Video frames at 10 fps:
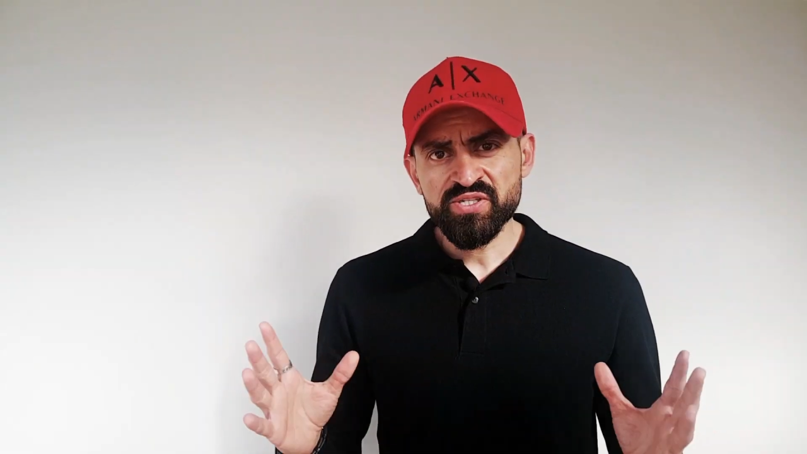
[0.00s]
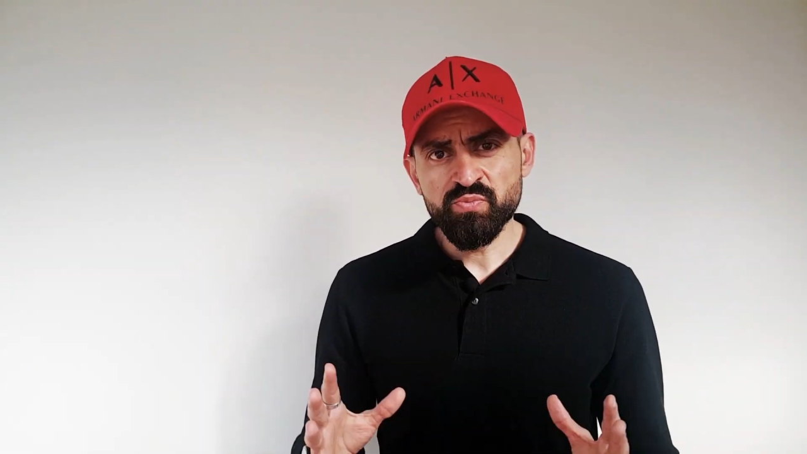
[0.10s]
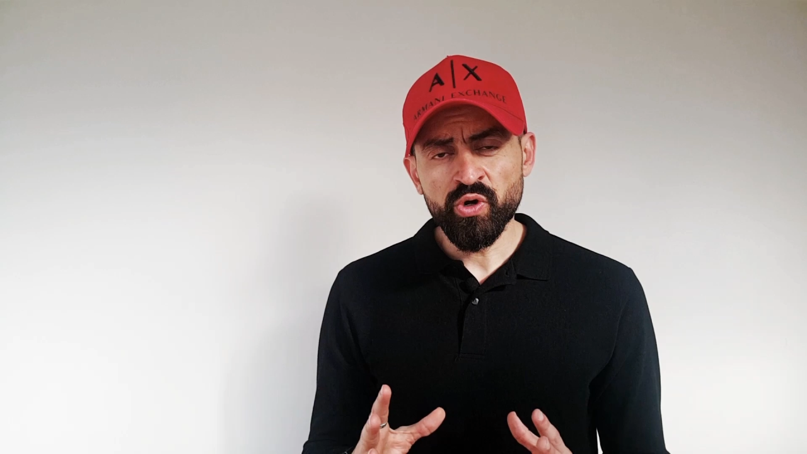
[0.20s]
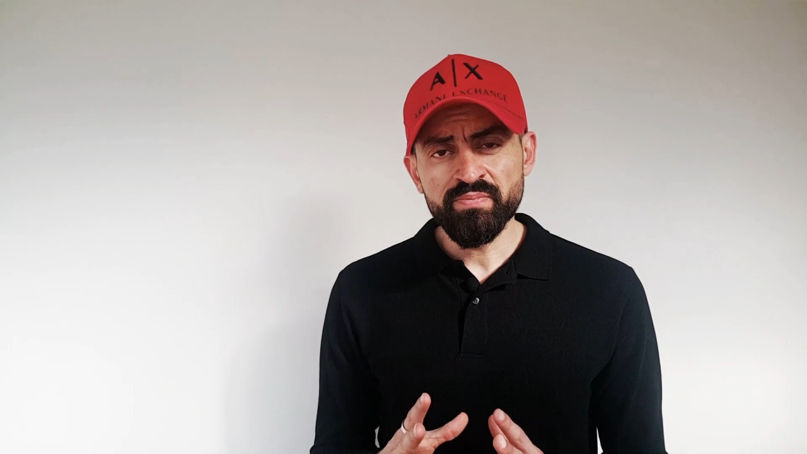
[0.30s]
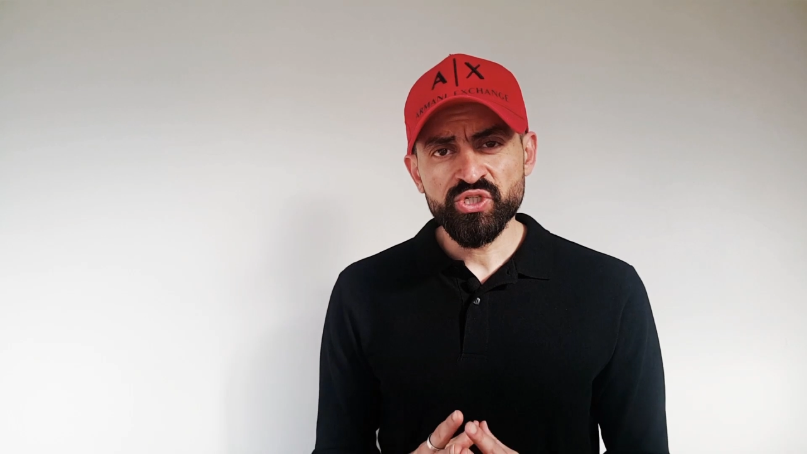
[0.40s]

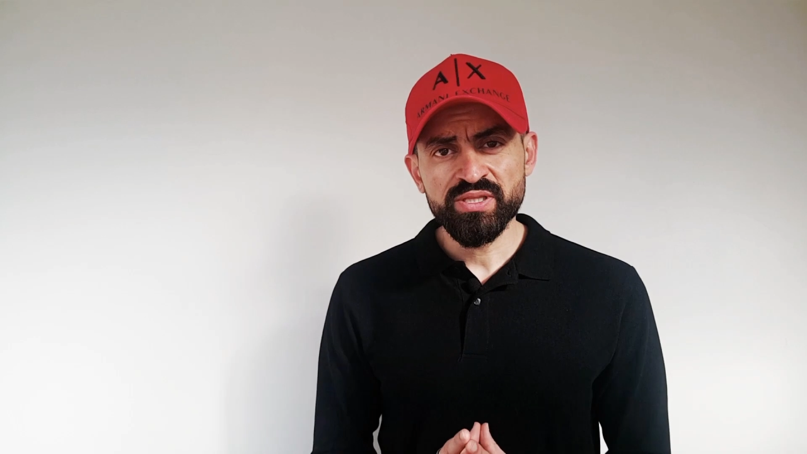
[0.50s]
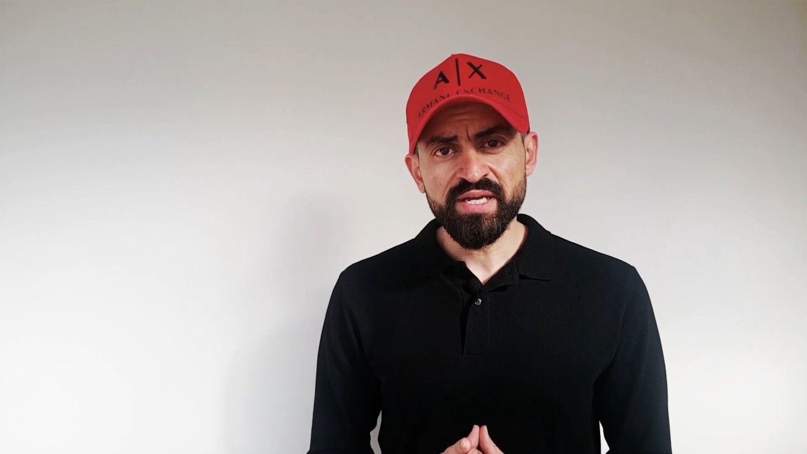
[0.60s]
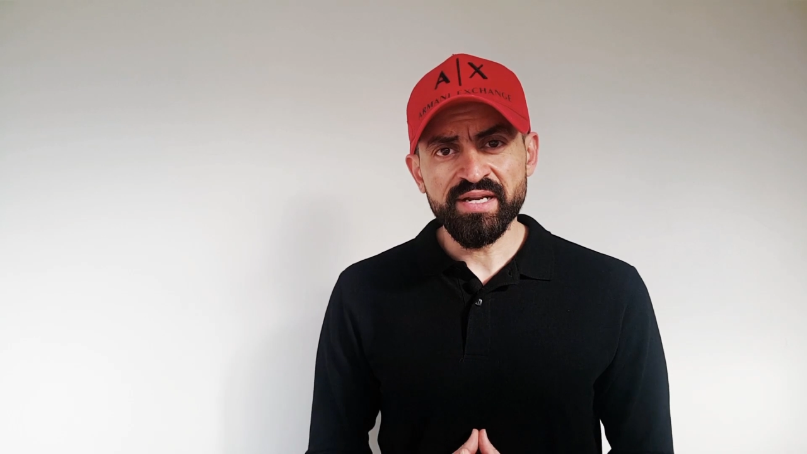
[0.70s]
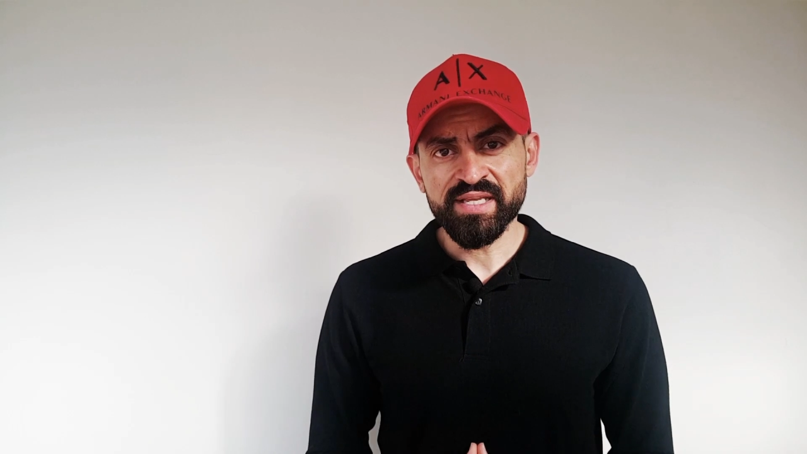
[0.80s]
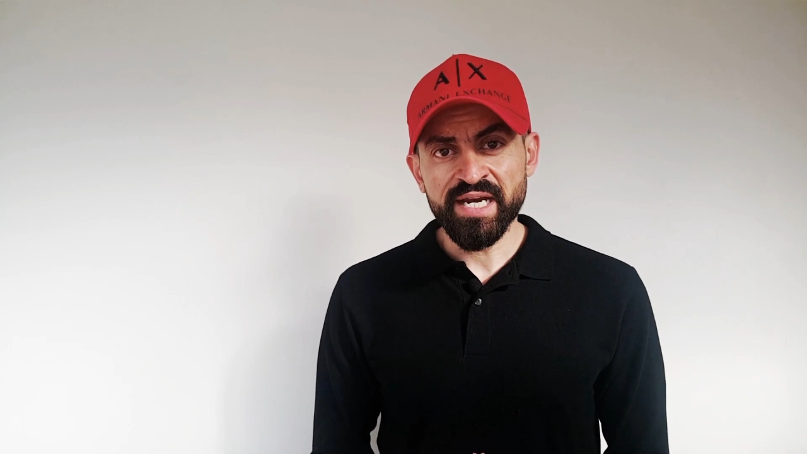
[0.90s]
درس مهم
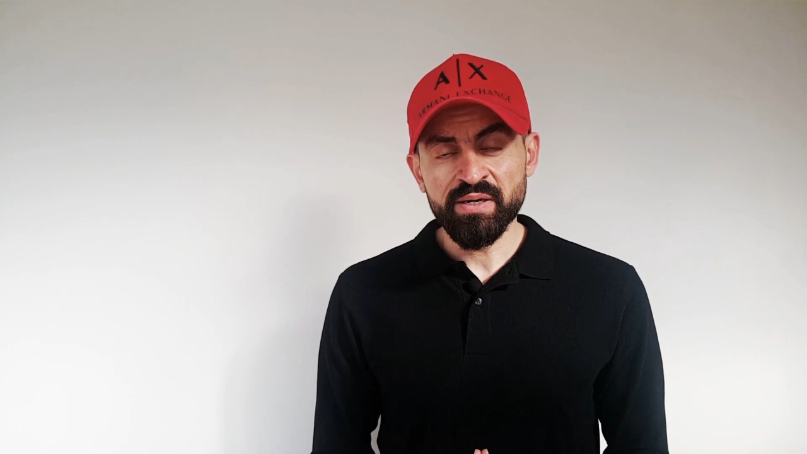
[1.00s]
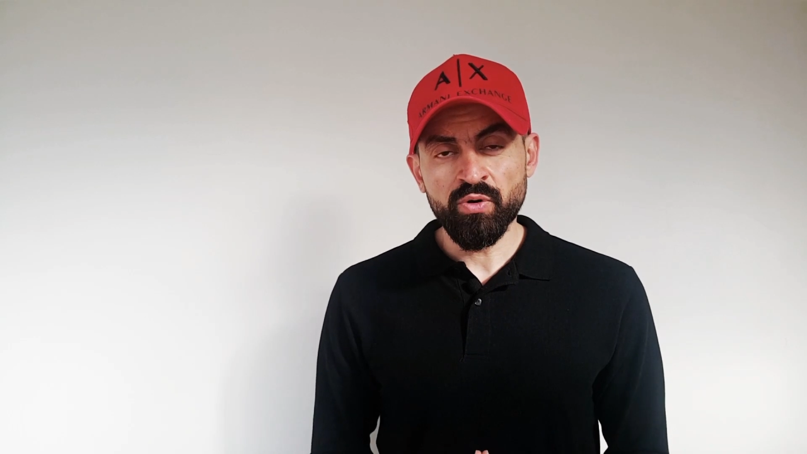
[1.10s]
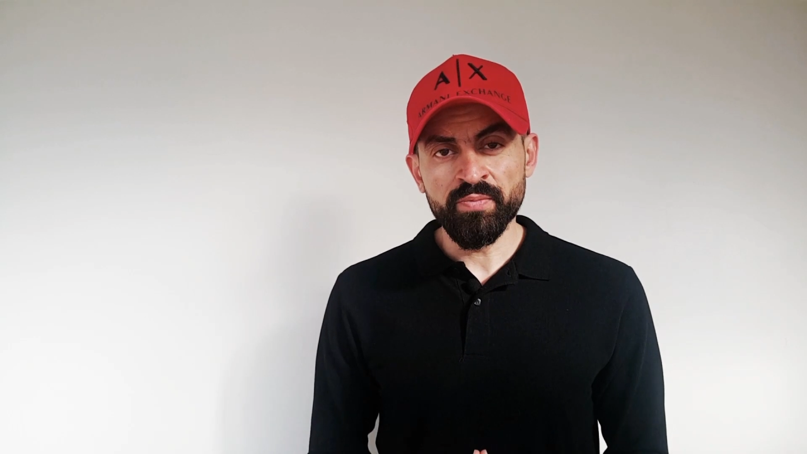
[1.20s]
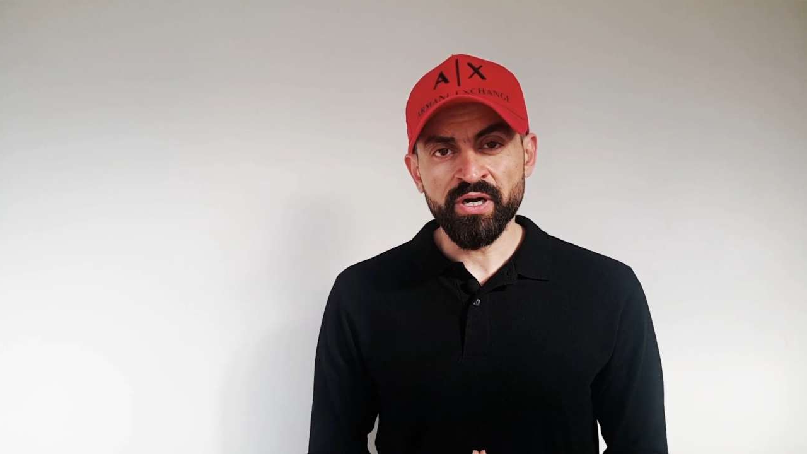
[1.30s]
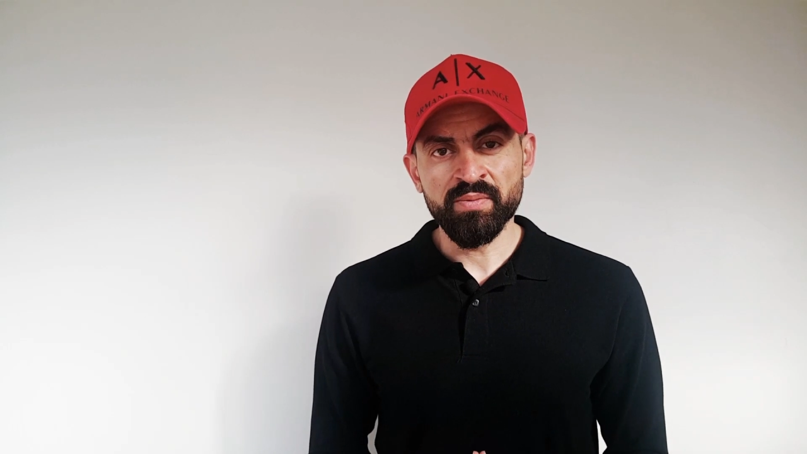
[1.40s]
جدا
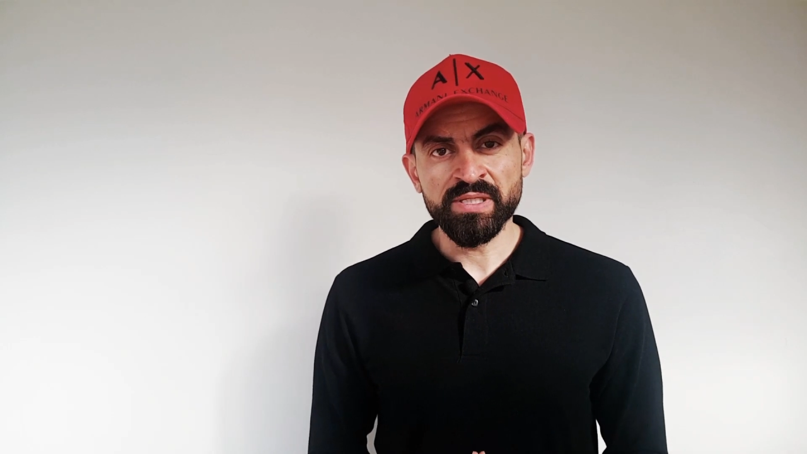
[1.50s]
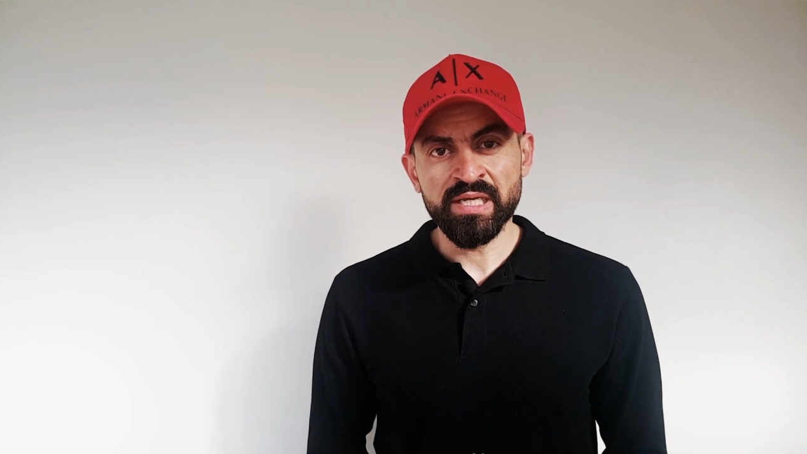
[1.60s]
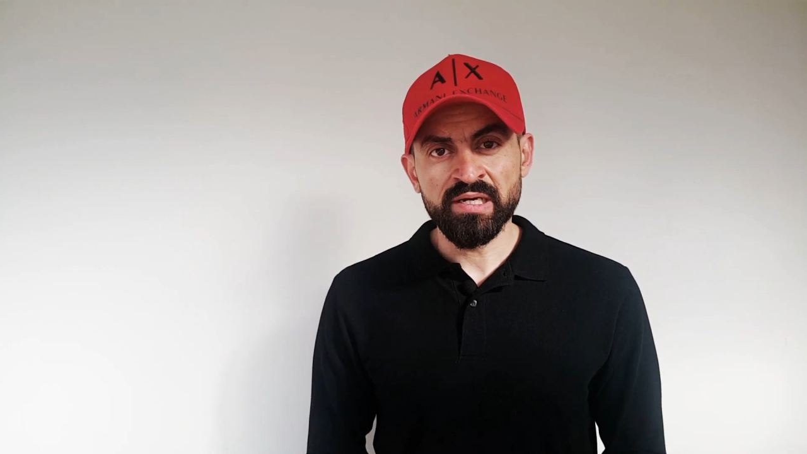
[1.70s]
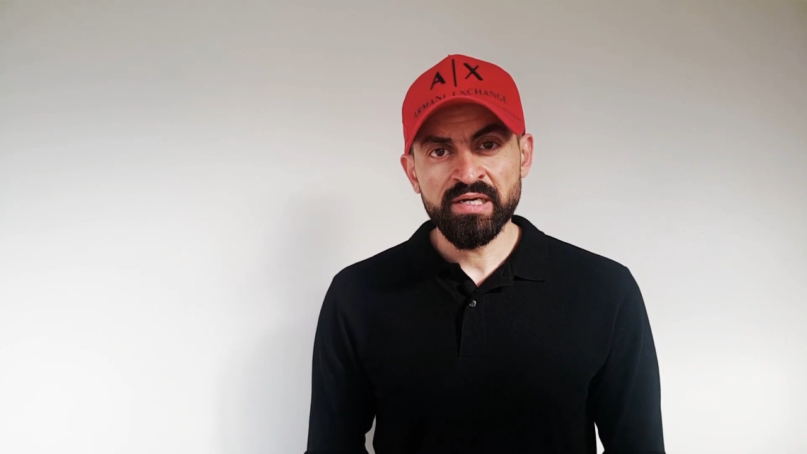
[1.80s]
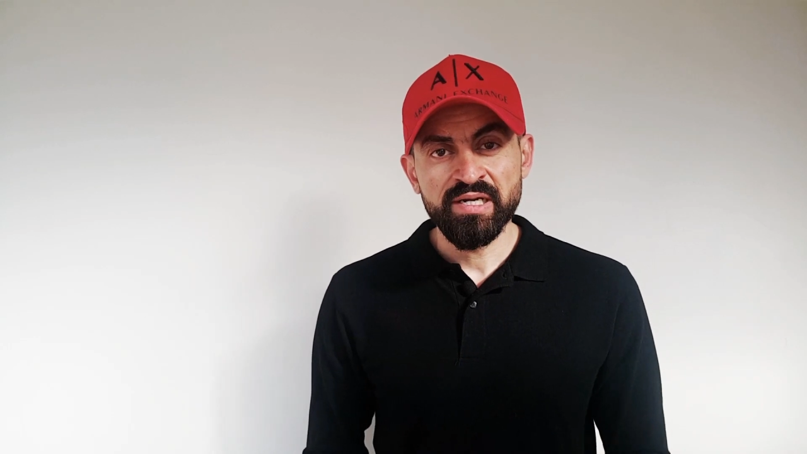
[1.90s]
نتعلمه من
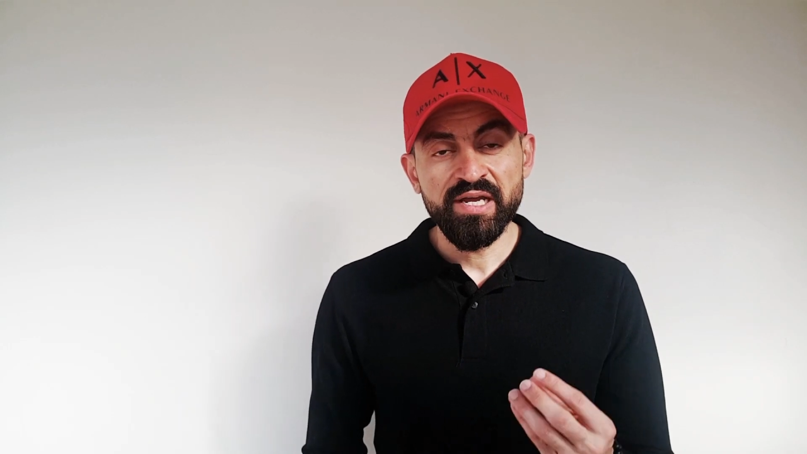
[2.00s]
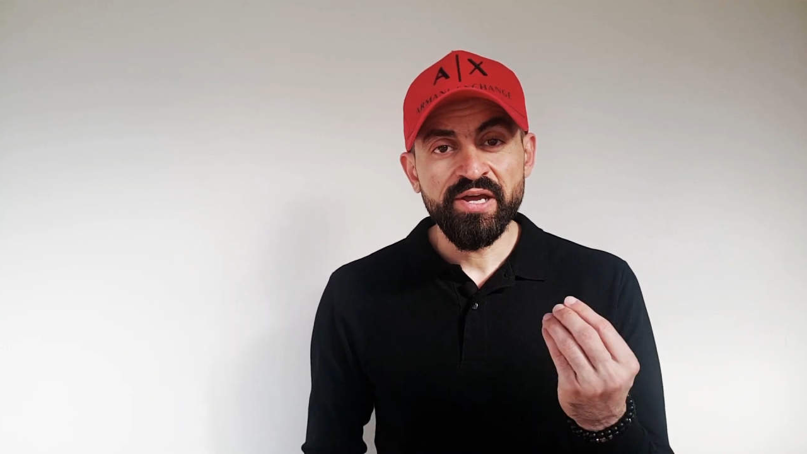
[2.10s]
رمضان